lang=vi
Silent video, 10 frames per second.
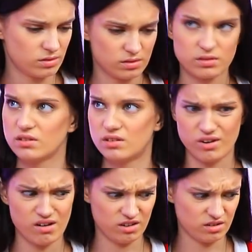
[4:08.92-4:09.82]
này đấy.
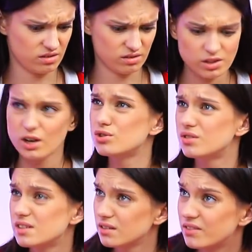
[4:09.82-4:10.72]

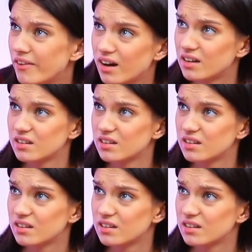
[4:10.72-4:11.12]
Nhưng mà quá